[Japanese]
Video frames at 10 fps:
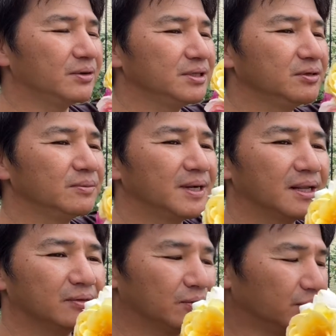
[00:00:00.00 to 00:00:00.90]
りの
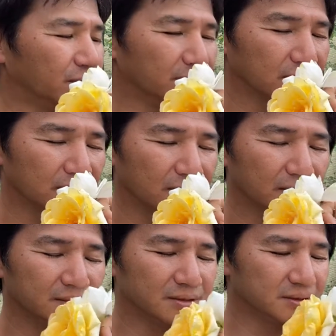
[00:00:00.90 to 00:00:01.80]
バラとこの
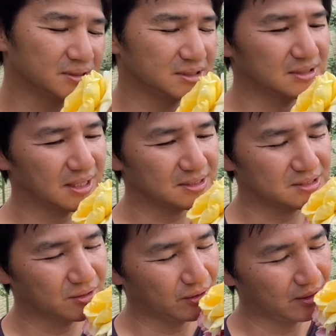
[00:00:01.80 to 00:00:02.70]
口な
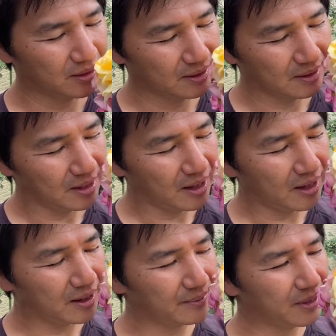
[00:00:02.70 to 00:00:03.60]
しの
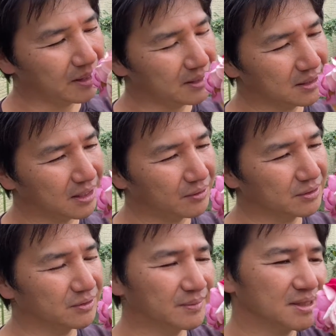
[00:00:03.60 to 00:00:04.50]
甘い香り
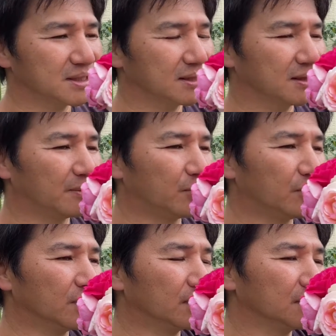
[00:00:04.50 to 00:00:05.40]
の混ざった、も
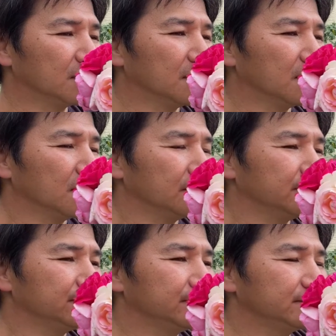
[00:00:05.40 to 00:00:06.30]
う
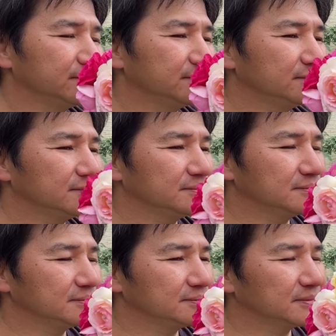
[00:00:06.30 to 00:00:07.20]

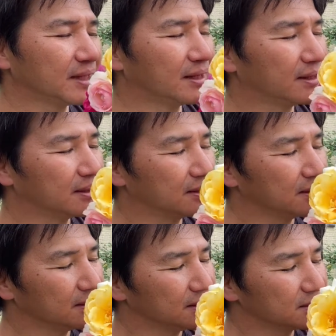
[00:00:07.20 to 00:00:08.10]
うーん
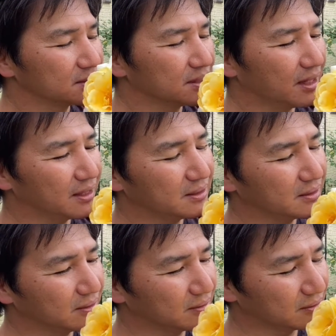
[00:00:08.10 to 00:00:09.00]
最
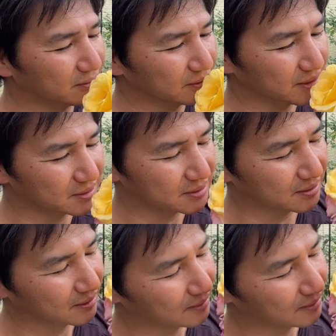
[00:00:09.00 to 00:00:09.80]
高です。